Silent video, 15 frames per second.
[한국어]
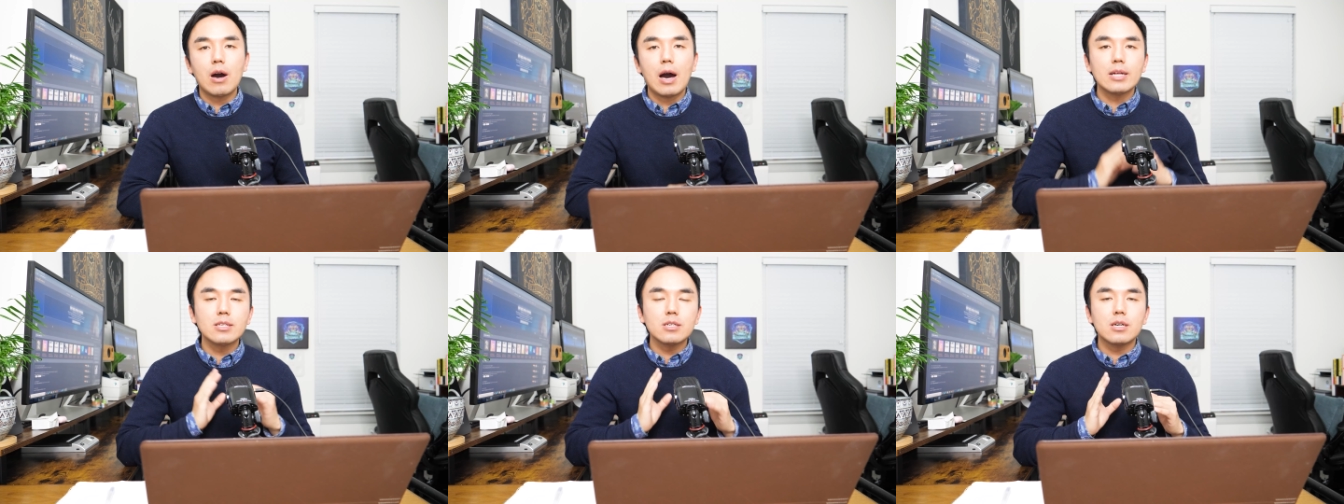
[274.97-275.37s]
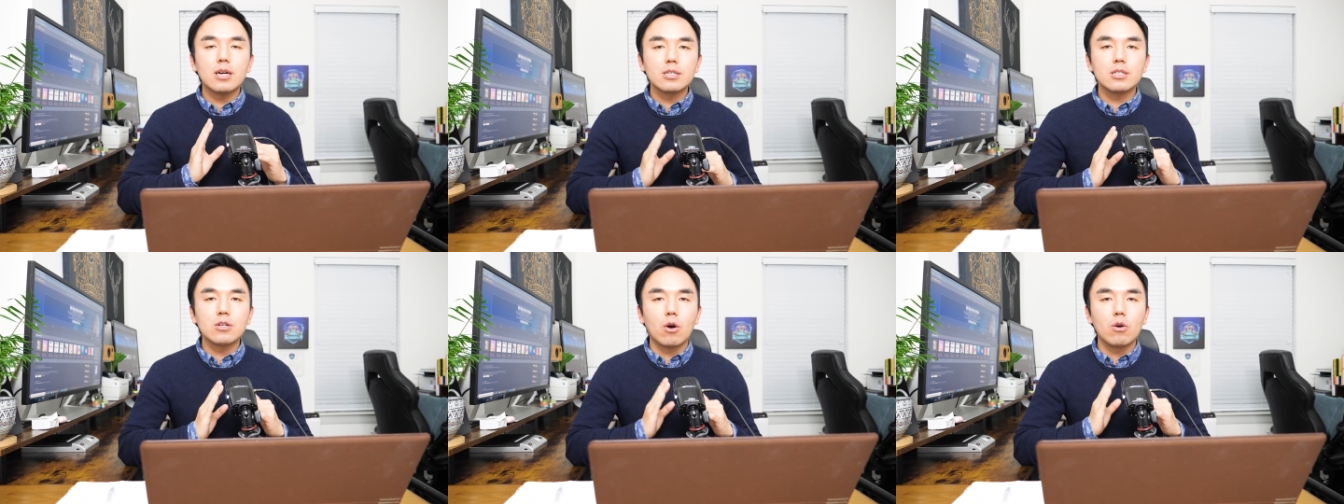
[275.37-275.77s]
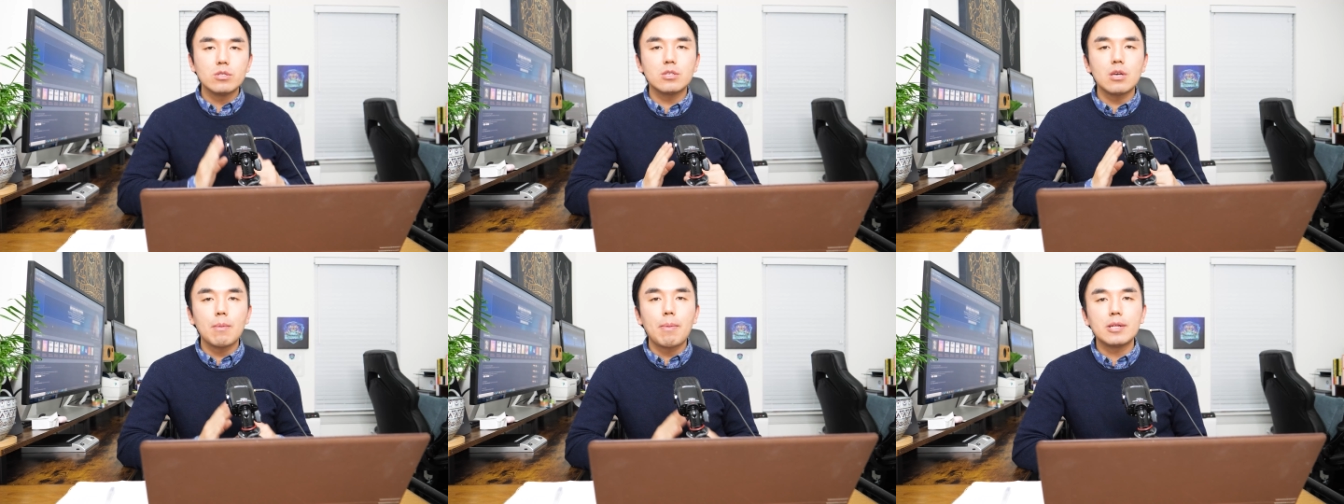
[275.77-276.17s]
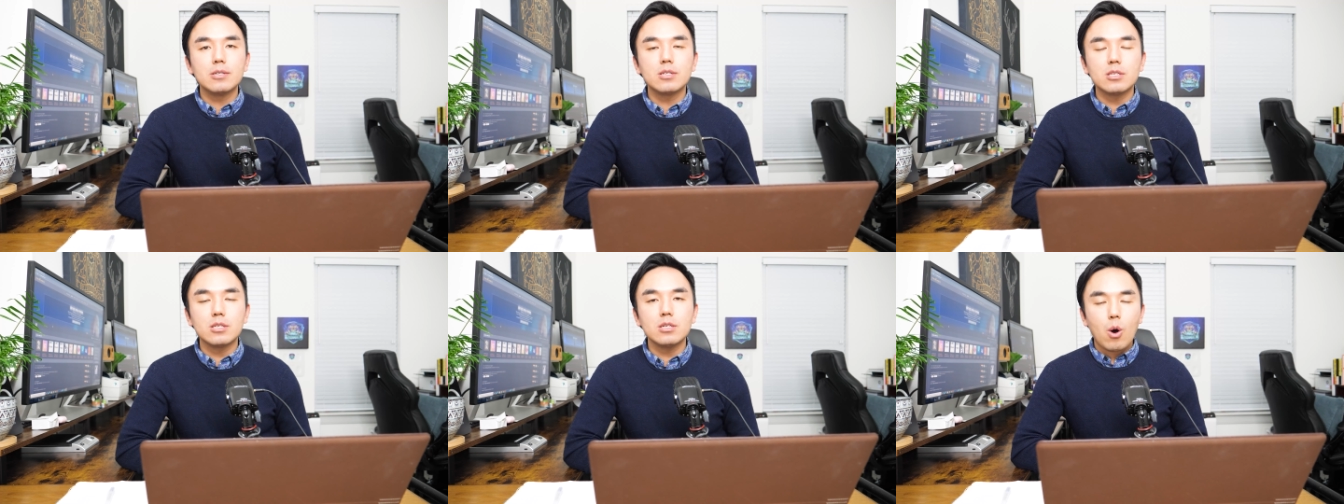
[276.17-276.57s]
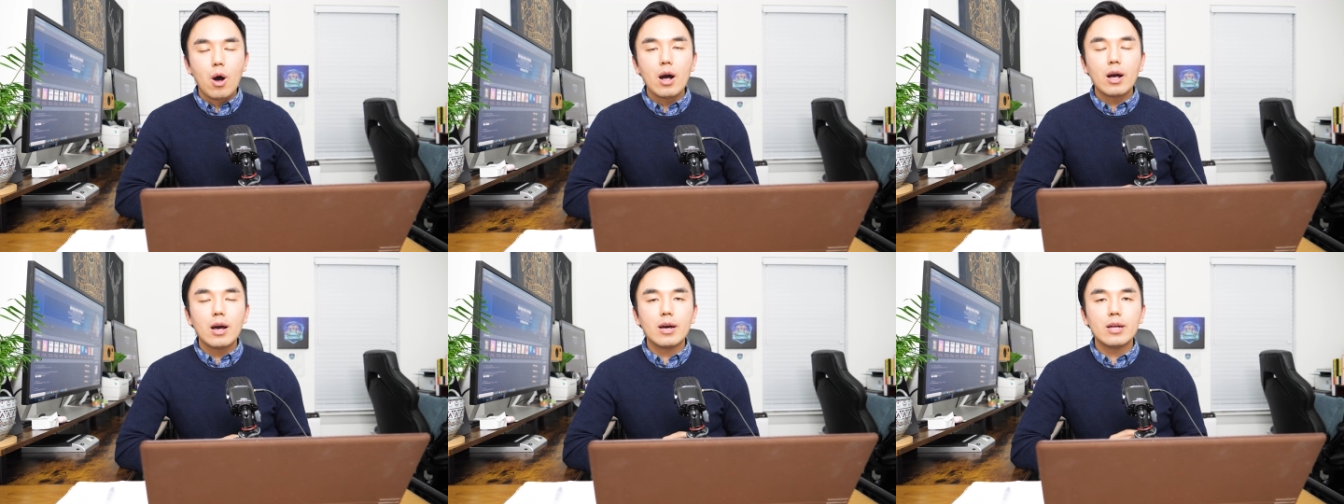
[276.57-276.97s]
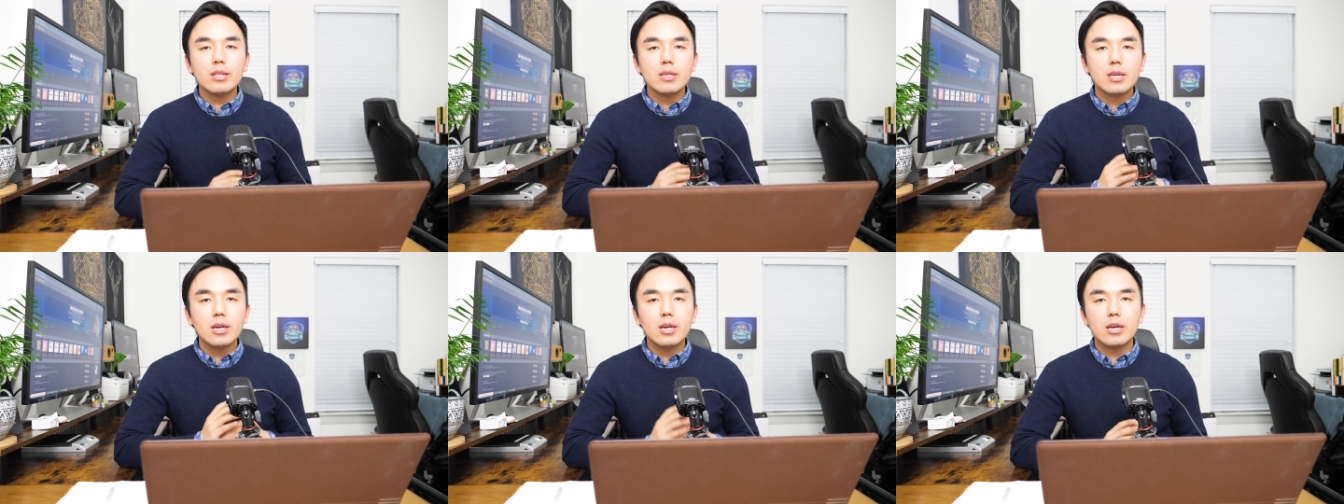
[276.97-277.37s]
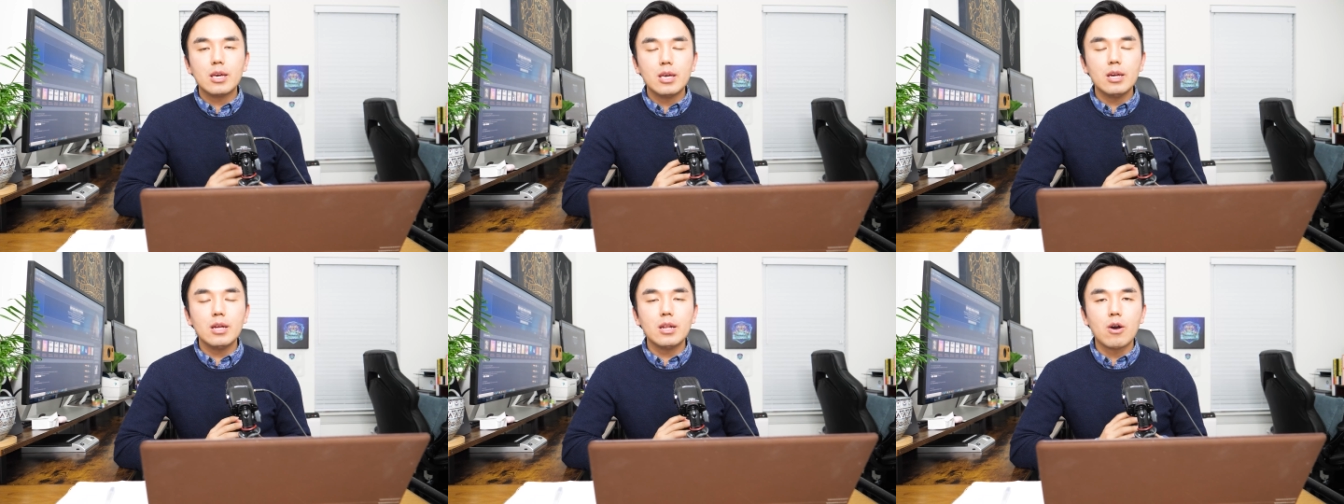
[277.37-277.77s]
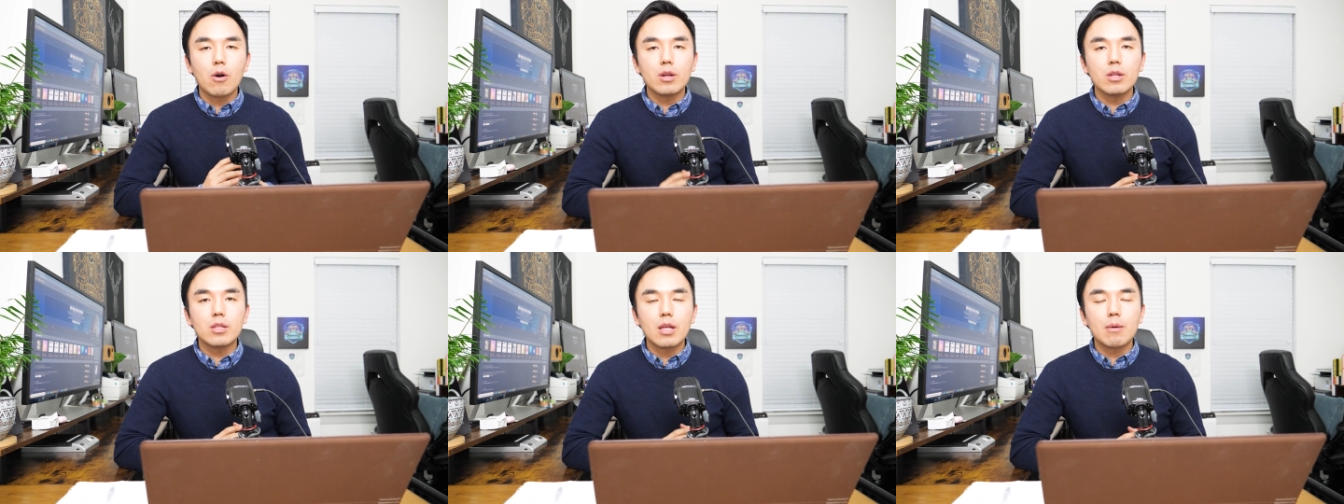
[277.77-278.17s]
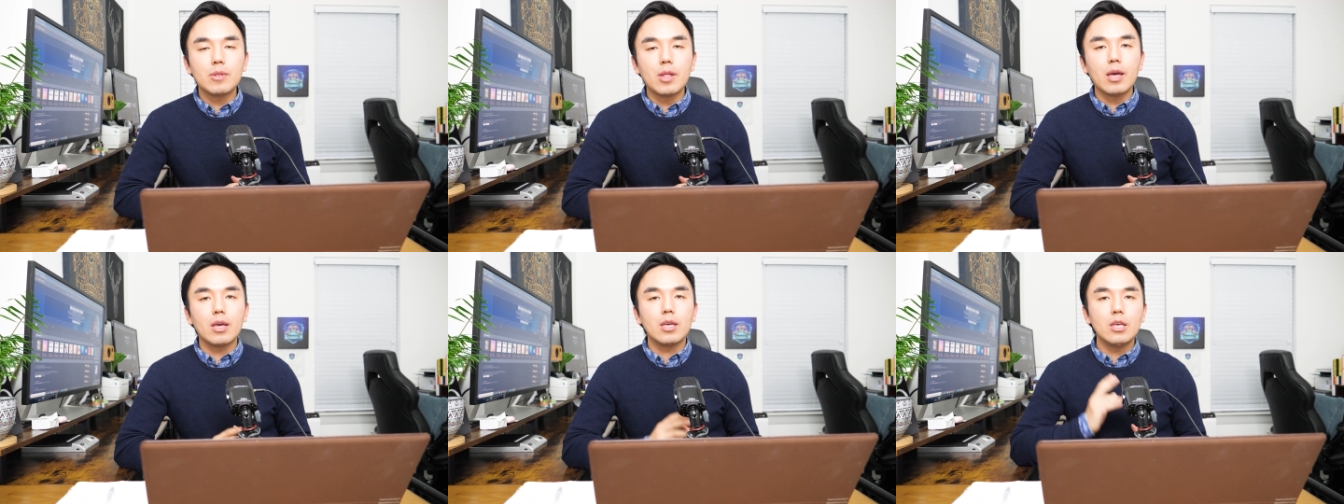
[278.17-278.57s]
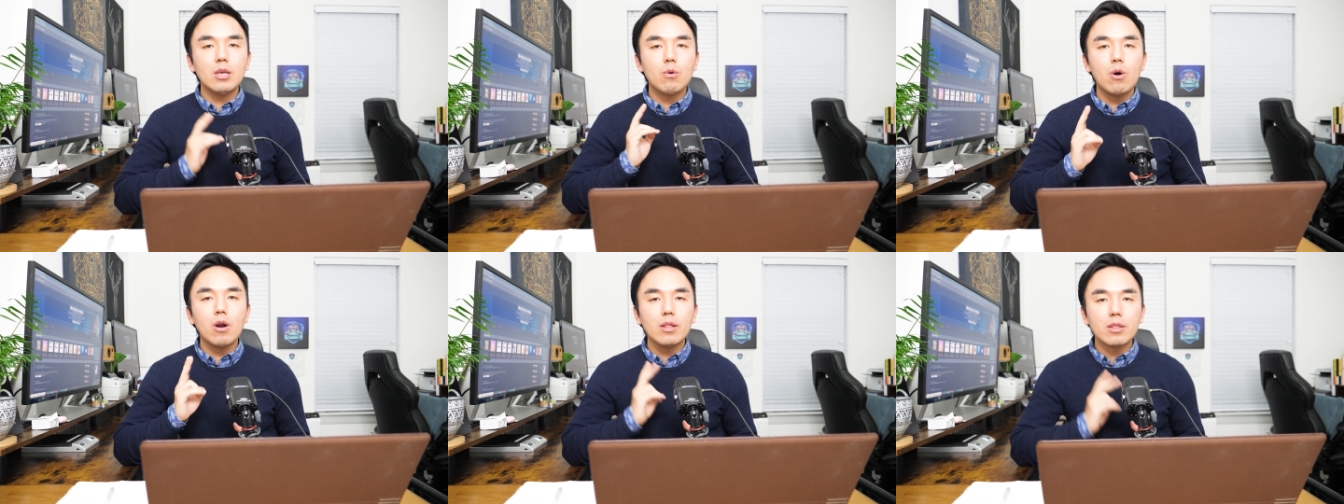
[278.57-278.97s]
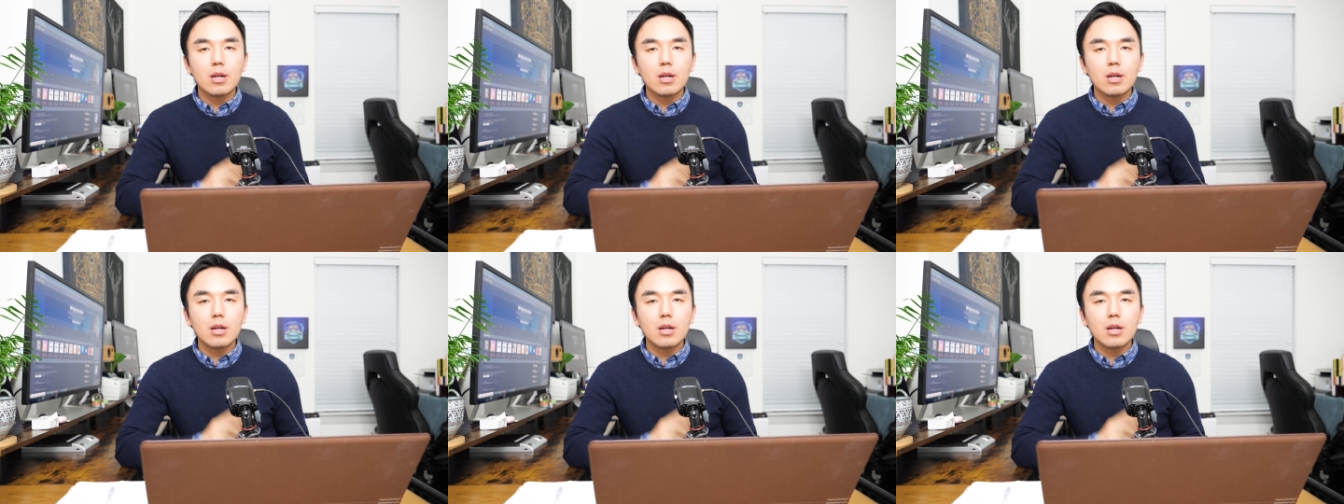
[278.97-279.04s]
아직까지는 언제 받을지 정확한 이 기일이 없기 때문에 2월 한